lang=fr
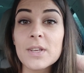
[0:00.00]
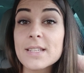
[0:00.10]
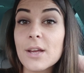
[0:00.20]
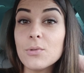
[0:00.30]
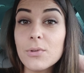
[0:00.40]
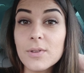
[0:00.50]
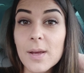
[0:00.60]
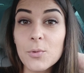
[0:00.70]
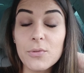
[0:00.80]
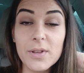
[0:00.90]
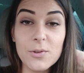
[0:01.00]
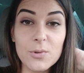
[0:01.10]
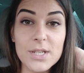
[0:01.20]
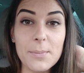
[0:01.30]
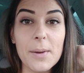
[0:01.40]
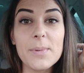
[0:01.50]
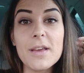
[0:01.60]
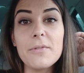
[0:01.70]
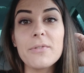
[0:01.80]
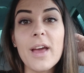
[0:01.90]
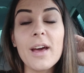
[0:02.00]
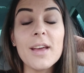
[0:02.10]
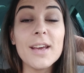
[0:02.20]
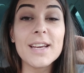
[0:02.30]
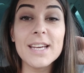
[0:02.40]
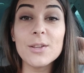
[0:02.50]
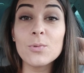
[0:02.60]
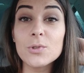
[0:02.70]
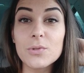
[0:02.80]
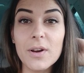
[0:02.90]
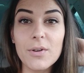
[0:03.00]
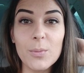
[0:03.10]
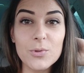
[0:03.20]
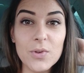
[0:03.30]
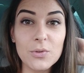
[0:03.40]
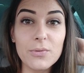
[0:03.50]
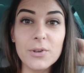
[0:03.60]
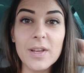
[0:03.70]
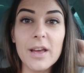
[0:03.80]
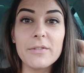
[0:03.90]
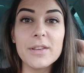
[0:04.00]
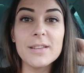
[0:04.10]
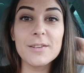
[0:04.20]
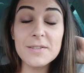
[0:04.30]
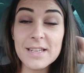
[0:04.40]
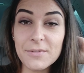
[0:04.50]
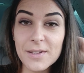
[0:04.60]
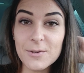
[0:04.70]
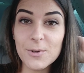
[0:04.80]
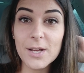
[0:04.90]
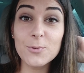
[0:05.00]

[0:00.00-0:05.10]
C'est un nouveau thème de vidéo que j'aimerais bien faire et donc je vais avoir besoin de votre avis dans cette vidéo-là.